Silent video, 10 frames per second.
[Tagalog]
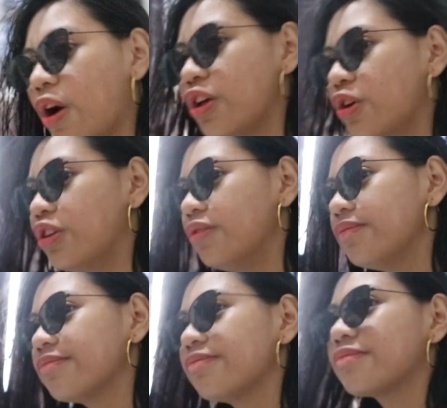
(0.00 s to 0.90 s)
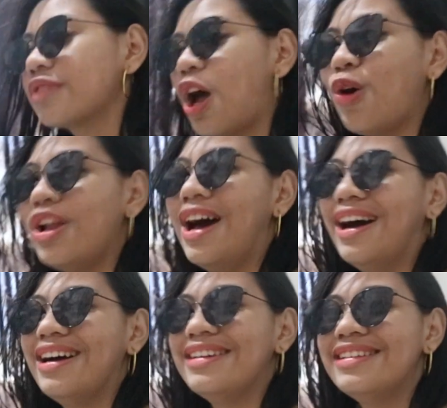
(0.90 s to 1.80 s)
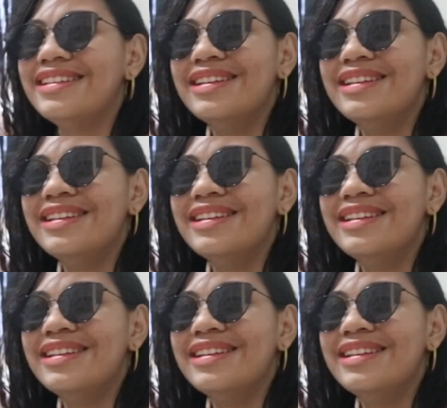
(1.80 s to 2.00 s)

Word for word: ngayon. Ako lang.